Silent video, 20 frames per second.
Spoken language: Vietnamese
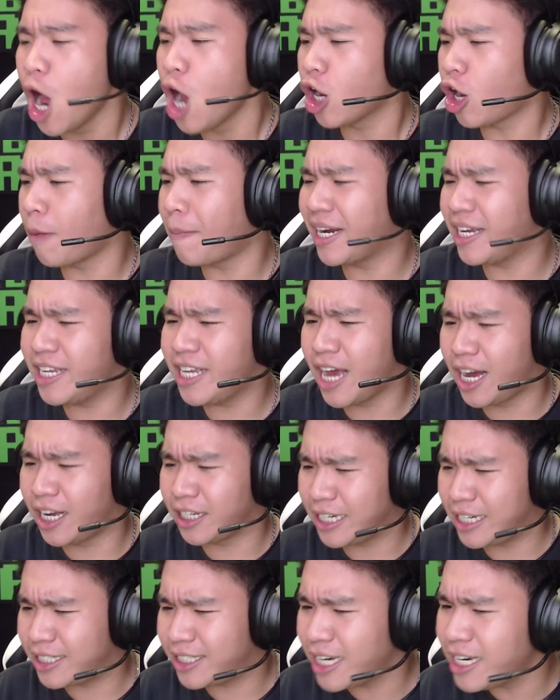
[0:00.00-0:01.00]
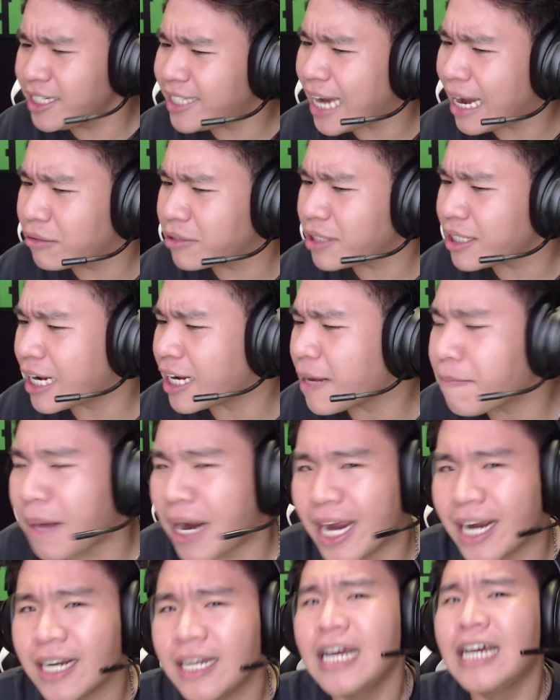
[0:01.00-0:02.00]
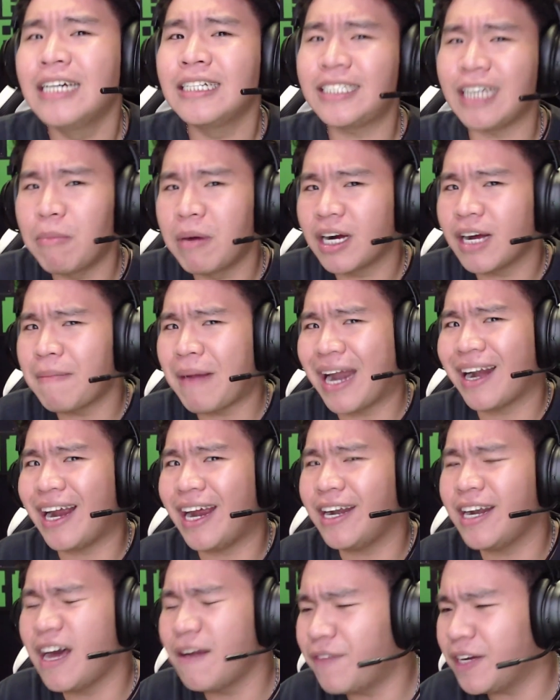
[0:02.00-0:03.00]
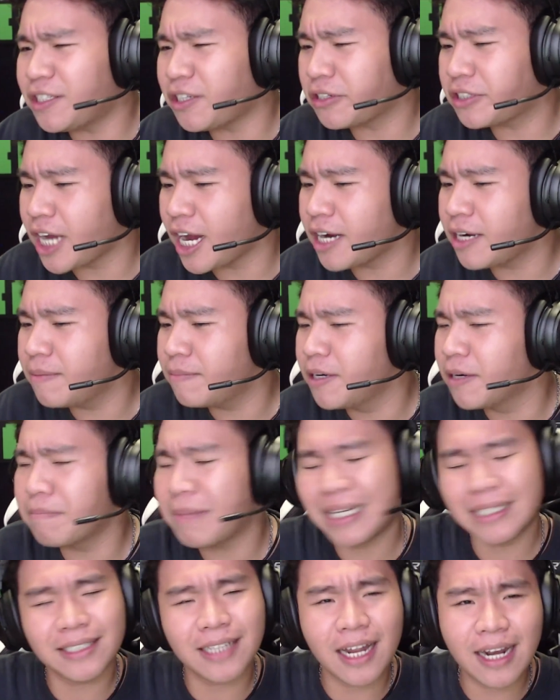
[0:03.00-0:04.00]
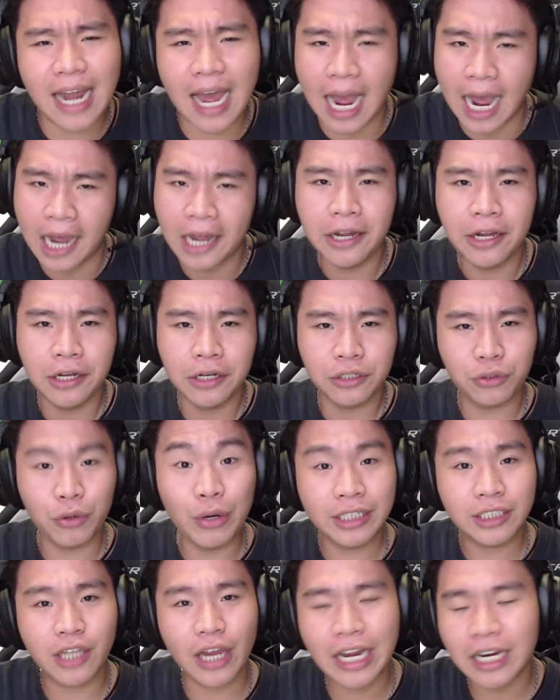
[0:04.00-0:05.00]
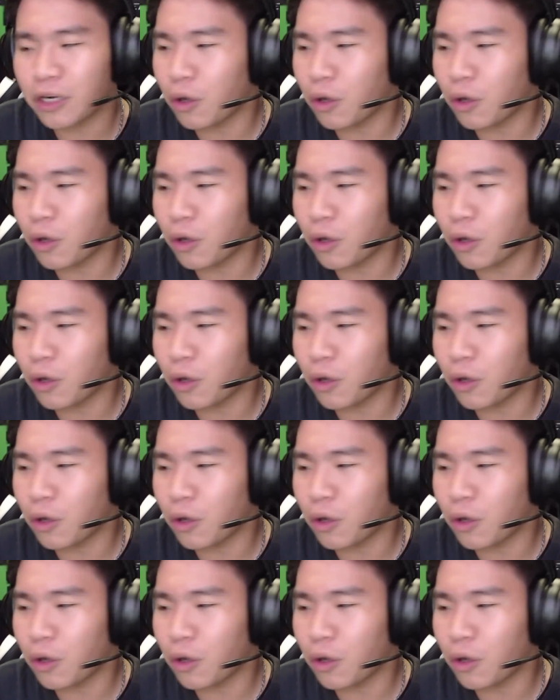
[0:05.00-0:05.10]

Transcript: Còn bây giờ thì xin chào tất cả các bạn, chào mừng các bạn hãy đến với trò chơi được mang tên là Truyền thuyết